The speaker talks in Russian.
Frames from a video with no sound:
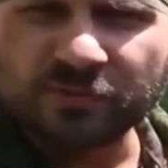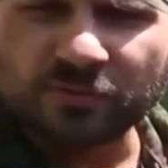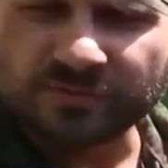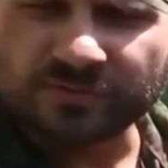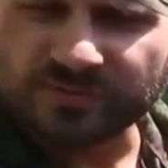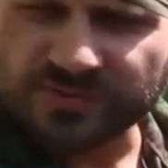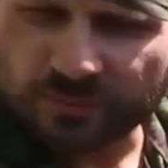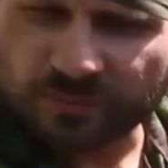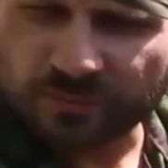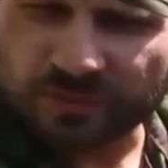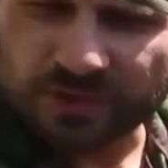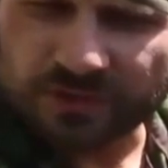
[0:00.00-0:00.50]
Одним
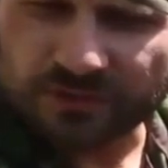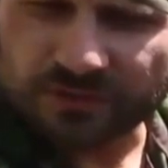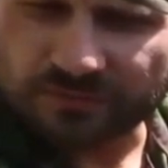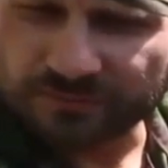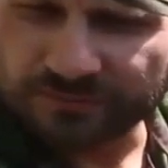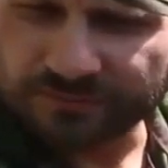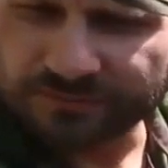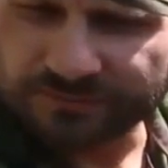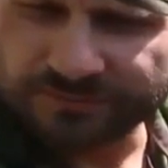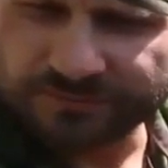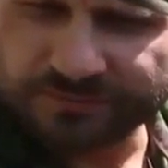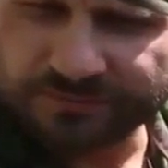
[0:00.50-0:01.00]
словом,
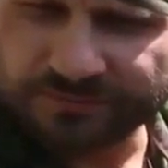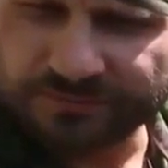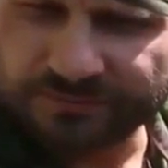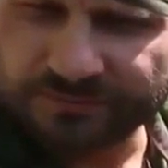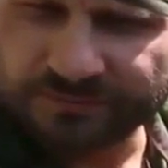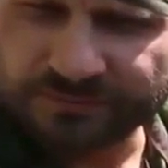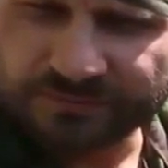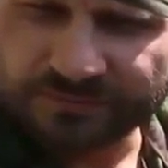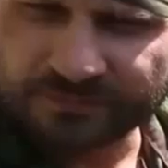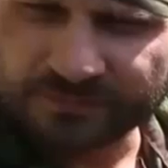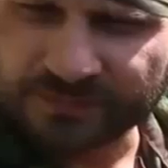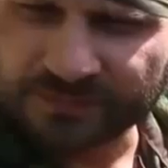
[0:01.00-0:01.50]
Сомали.
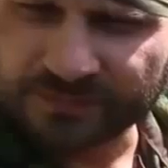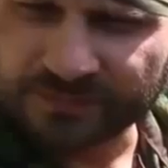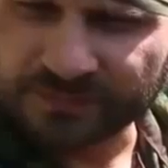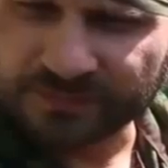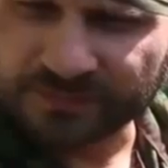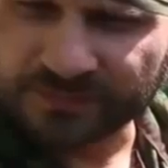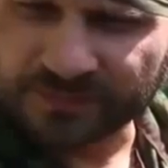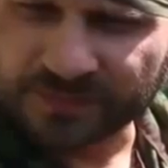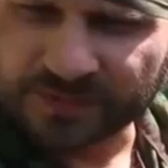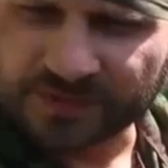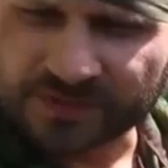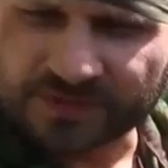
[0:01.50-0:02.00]

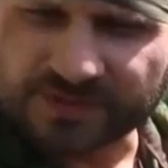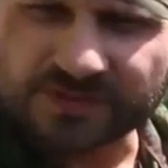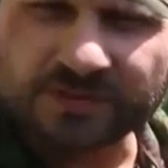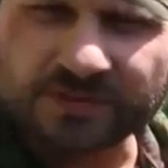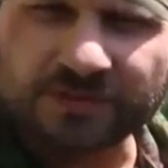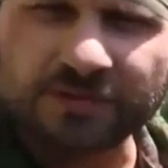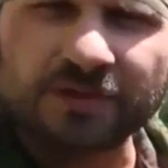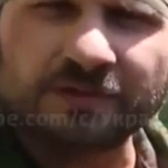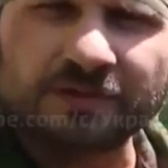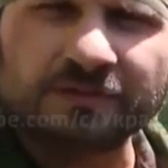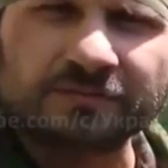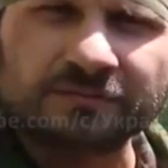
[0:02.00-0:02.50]

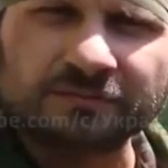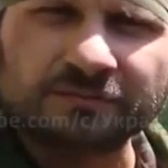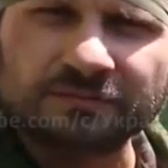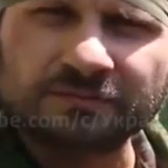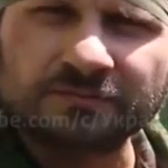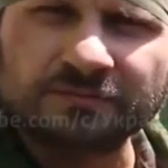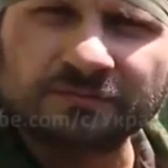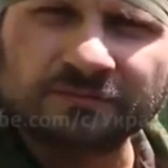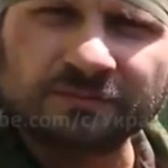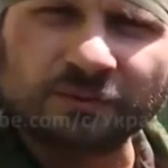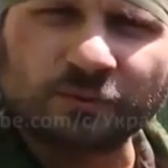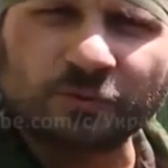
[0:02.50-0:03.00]
Сила,
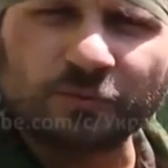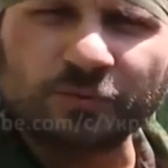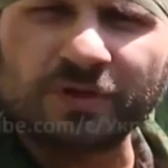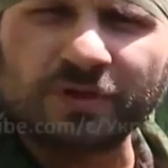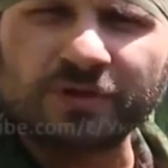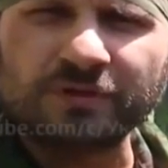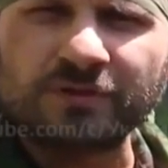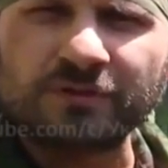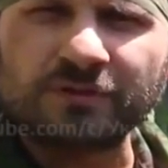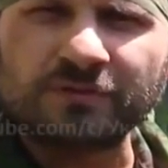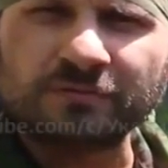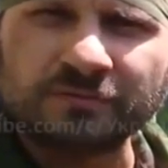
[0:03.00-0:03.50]

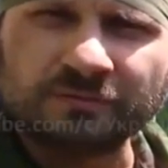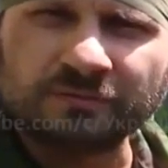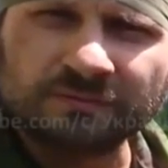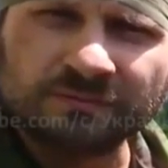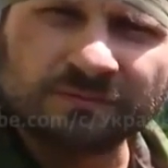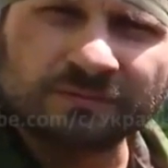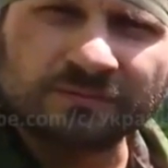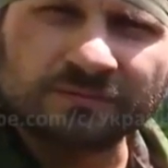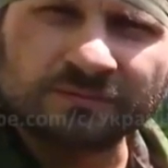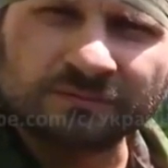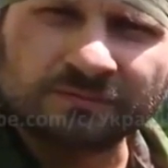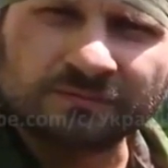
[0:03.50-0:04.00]
умение,
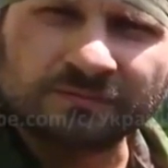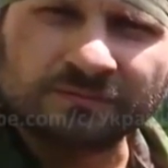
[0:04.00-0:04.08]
